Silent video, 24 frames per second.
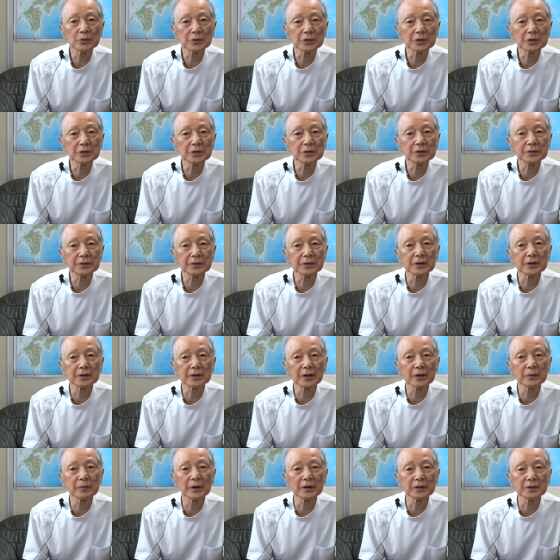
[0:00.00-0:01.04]
り生きてい
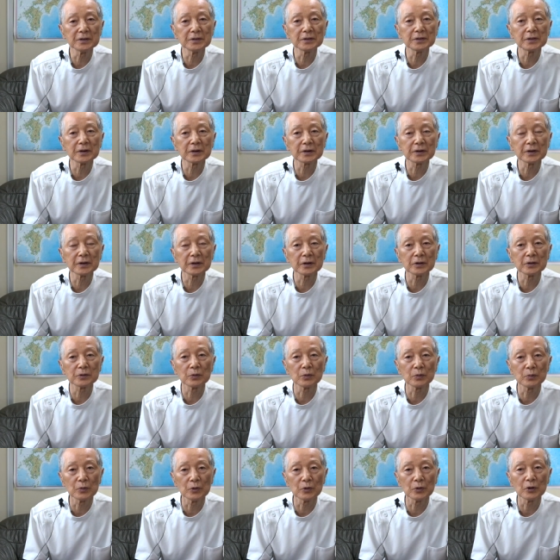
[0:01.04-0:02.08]
けばいいんだけれ
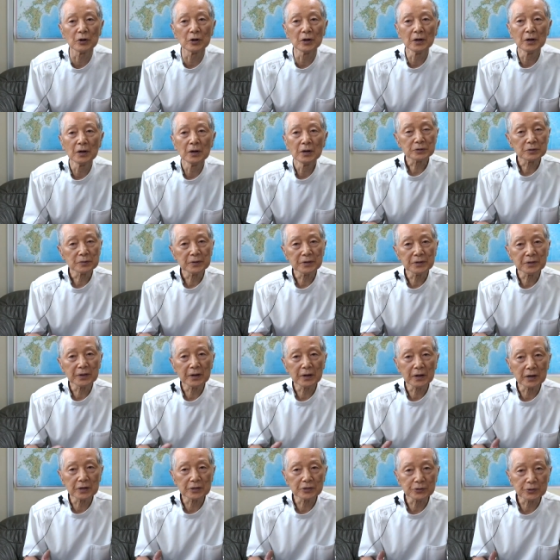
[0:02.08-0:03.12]
ども全て
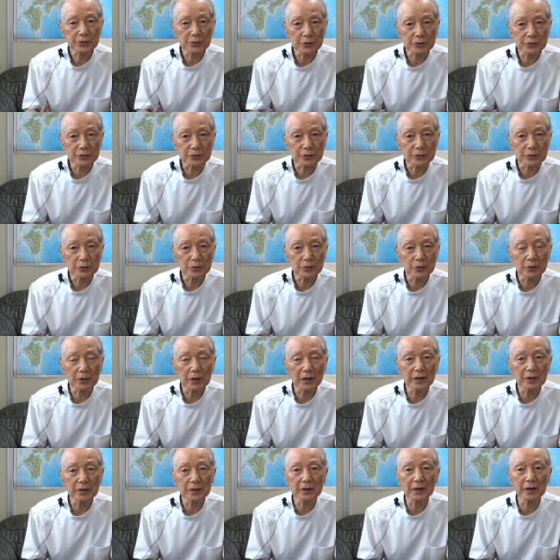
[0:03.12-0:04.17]
が一つと考
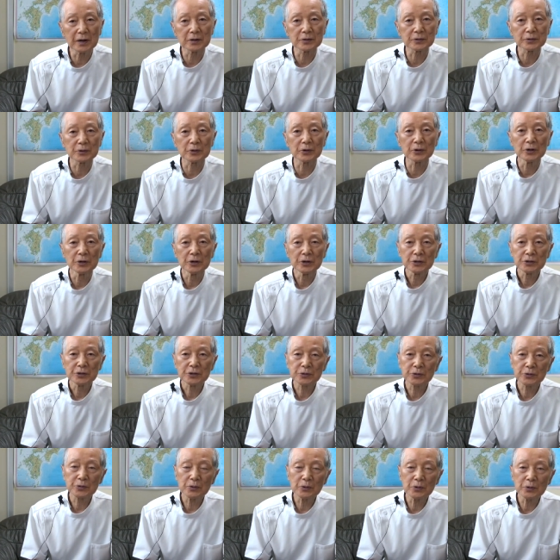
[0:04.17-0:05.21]
えると
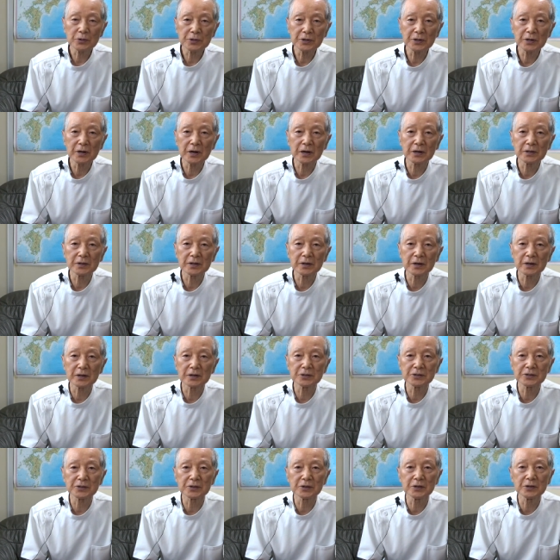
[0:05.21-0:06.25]
人を非難批
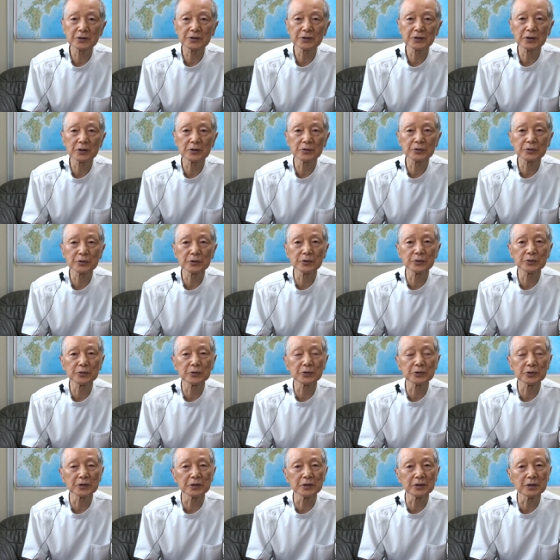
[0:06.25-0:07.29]
判否定してるっていう
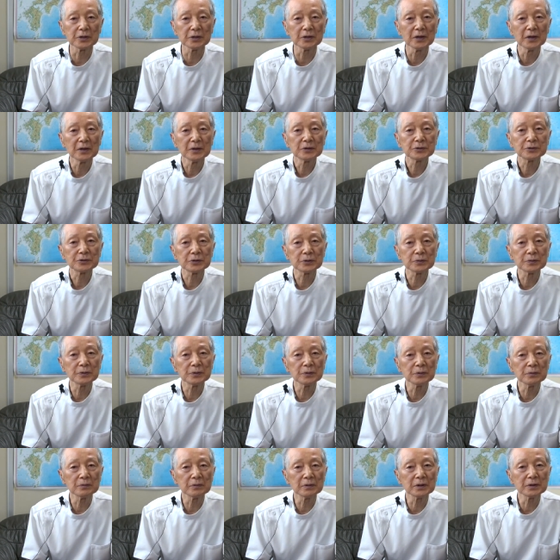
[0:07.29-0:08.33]
時に自
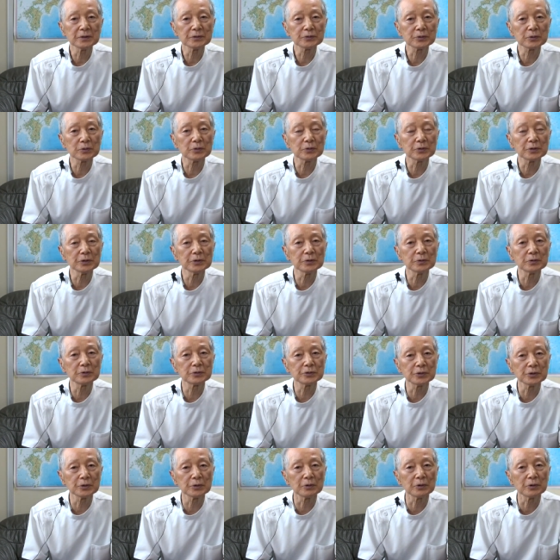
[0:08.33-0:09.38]
分はその
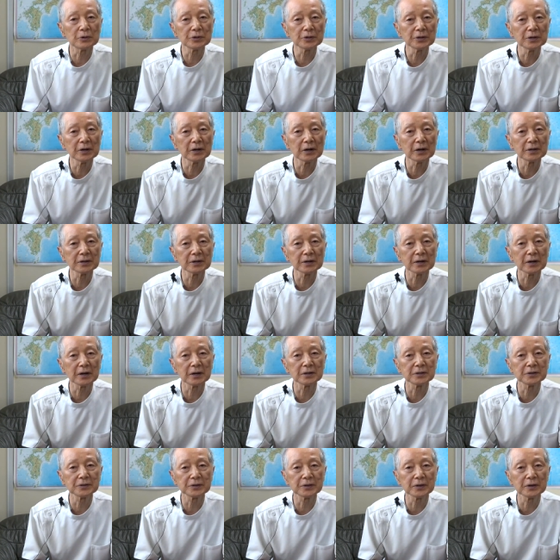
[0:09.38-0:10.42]
命を非難批
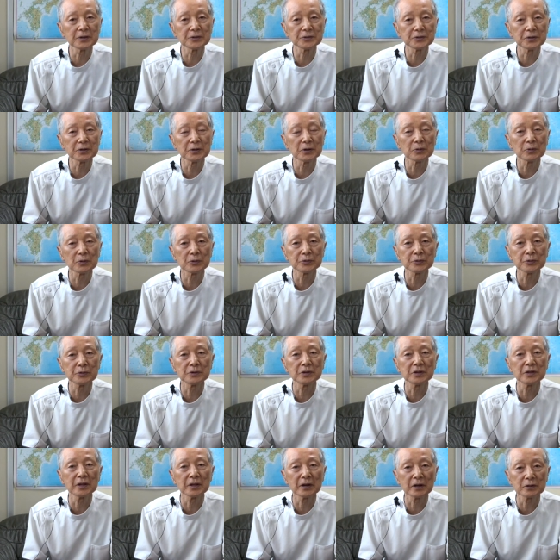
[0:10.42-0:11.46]
判否定してること
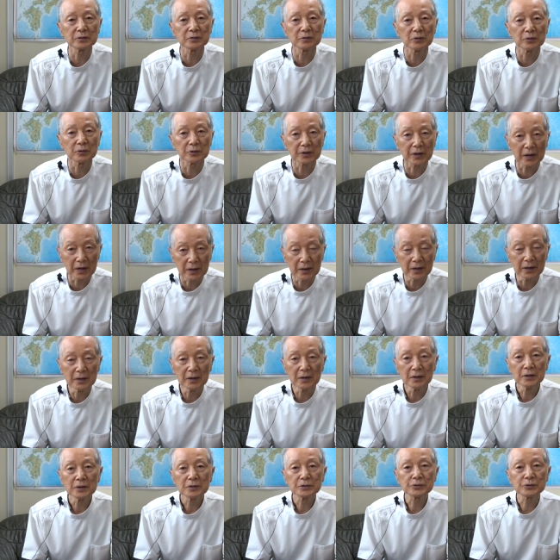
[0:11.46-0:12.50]
になるので
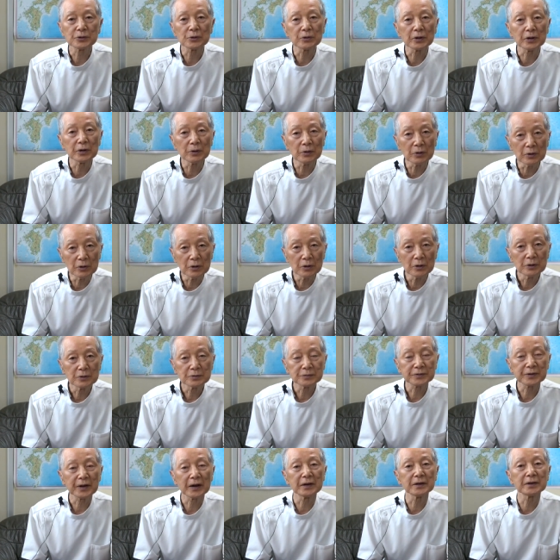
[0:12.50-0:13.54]
それを
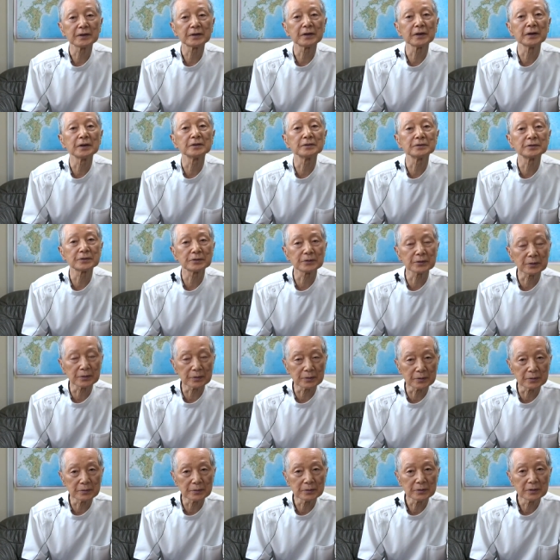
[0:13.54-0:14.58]
体験する